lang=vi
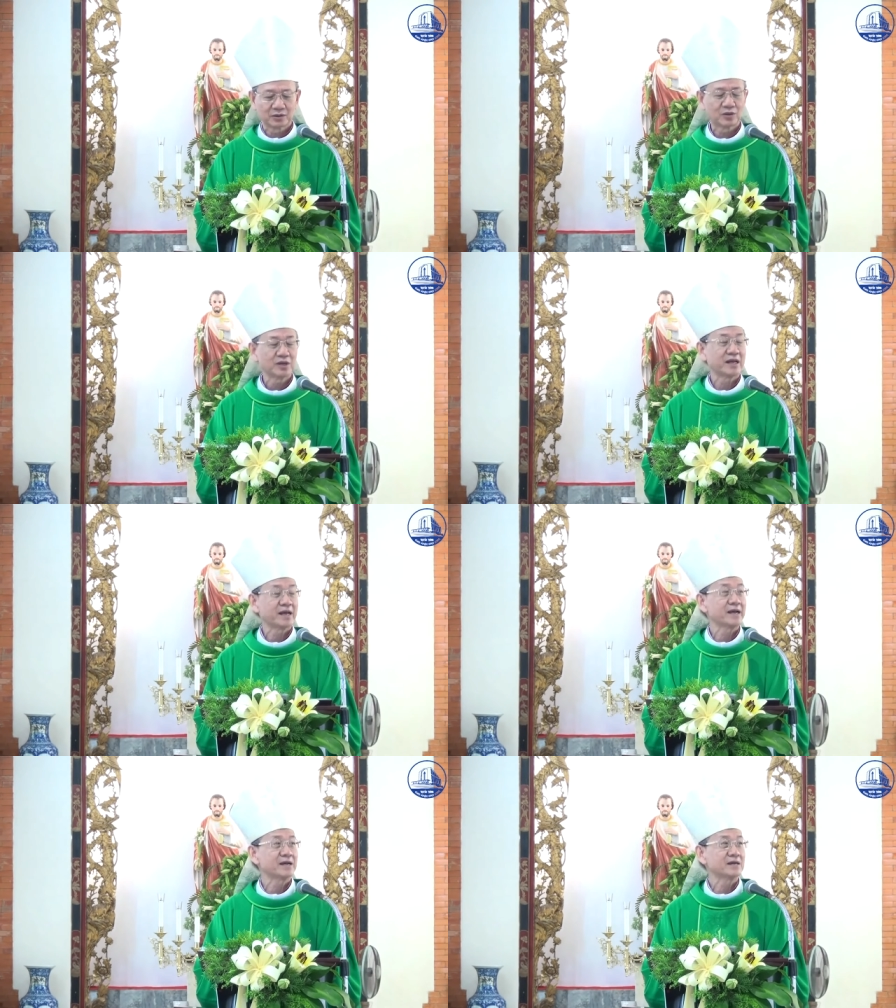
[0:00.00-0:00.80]
có
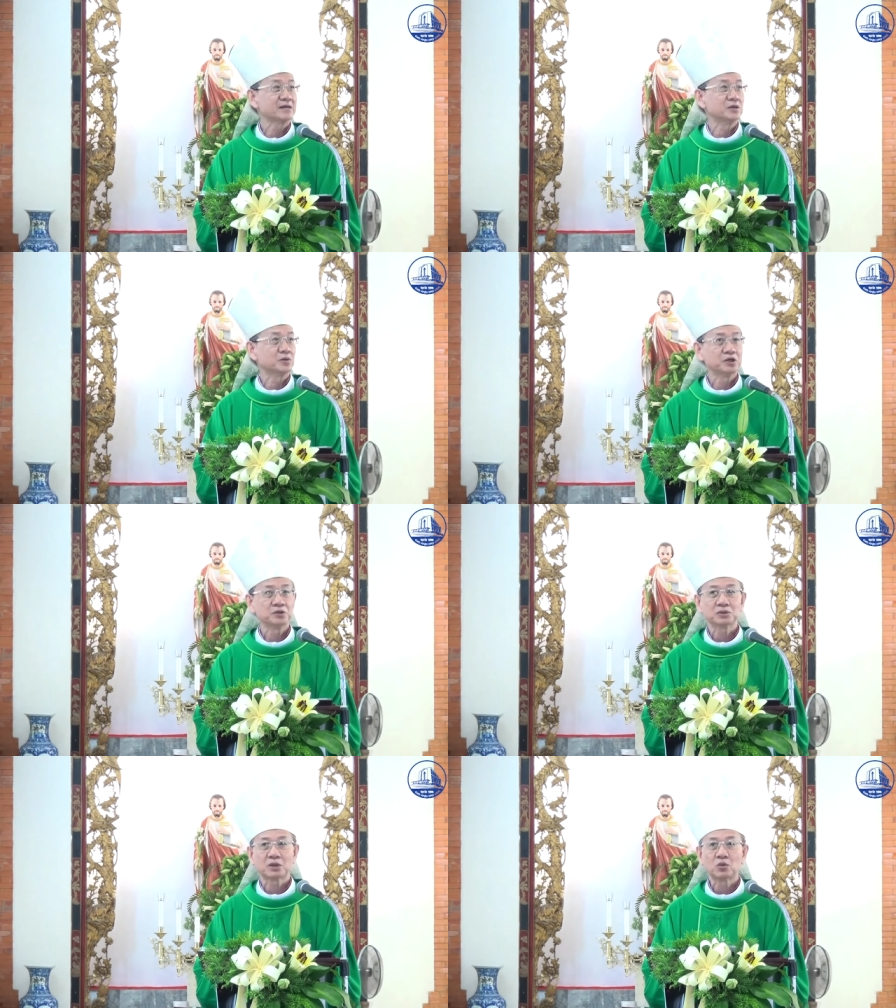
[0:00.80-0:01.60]
lẽ nhiều khi
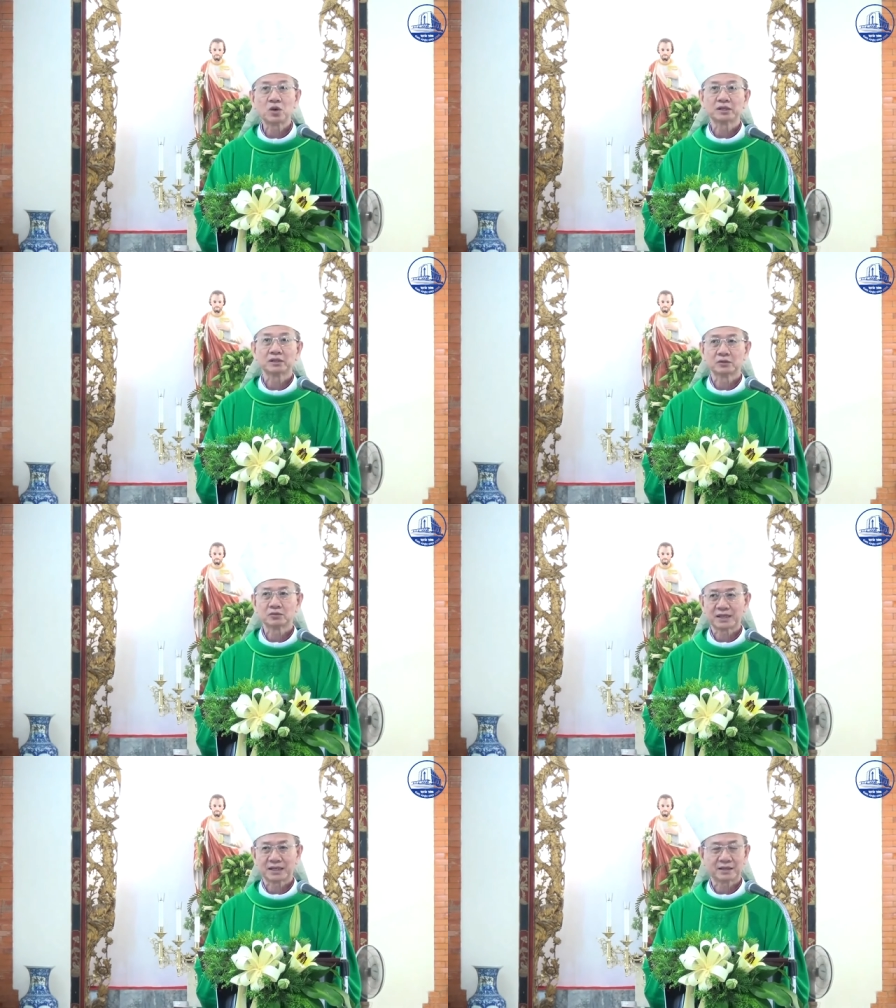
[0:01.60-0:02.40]
chúng ta quên
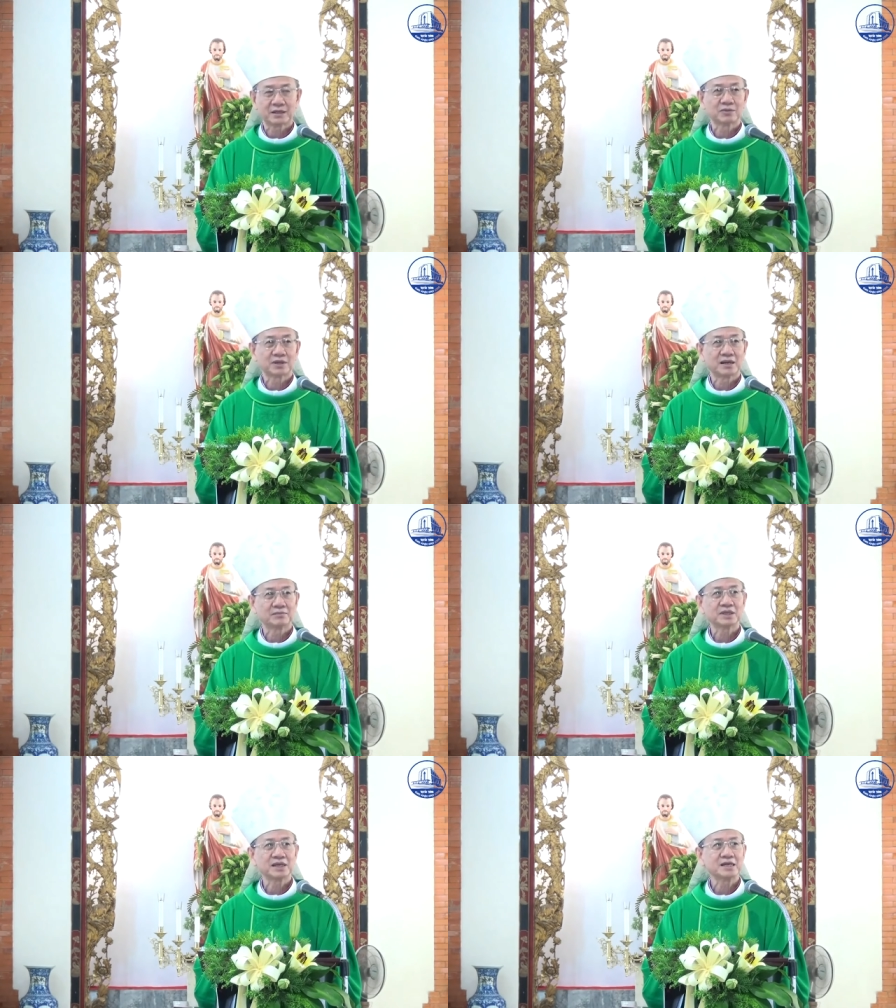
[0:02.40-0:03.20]
chúng ta không
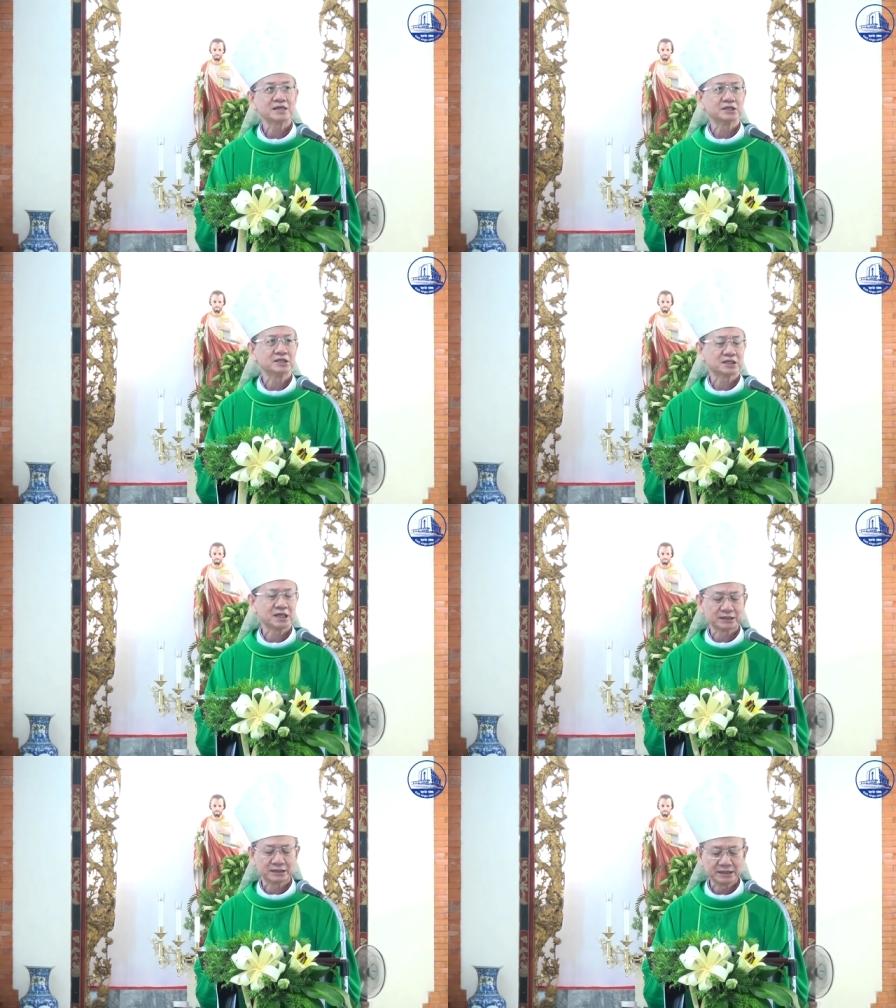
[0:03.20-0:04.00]
cảm thấy cái sự
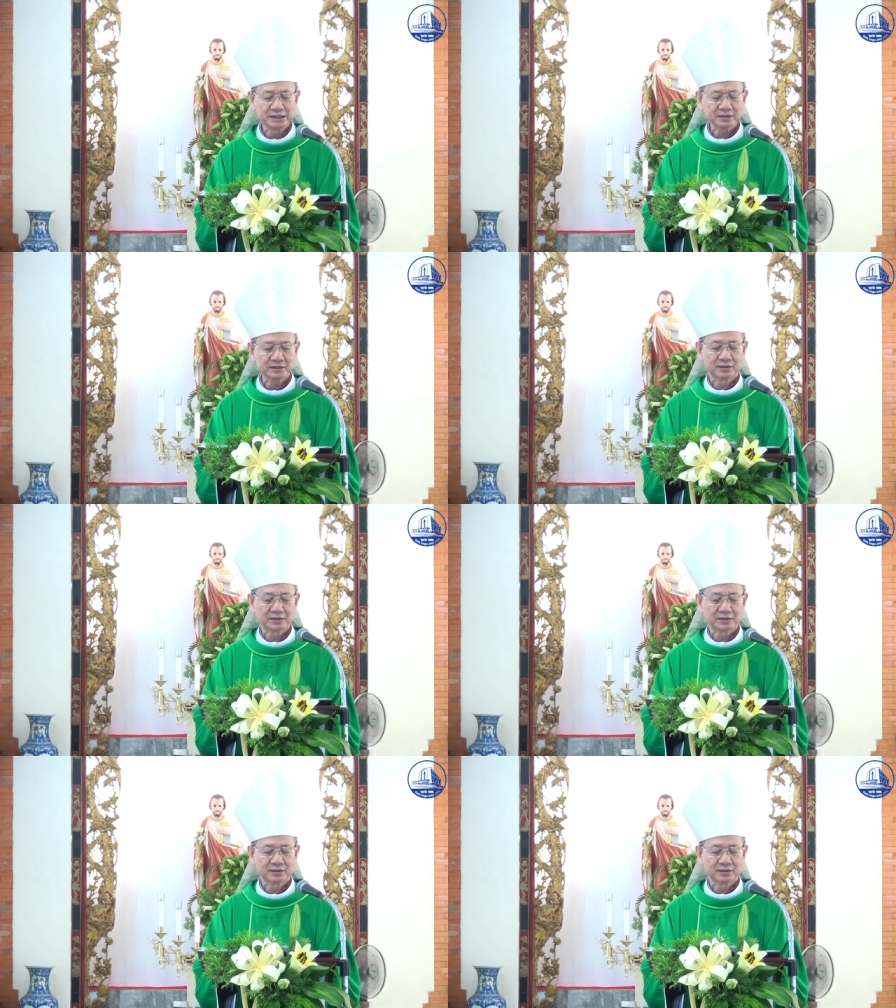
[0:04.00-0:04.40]
cần thiết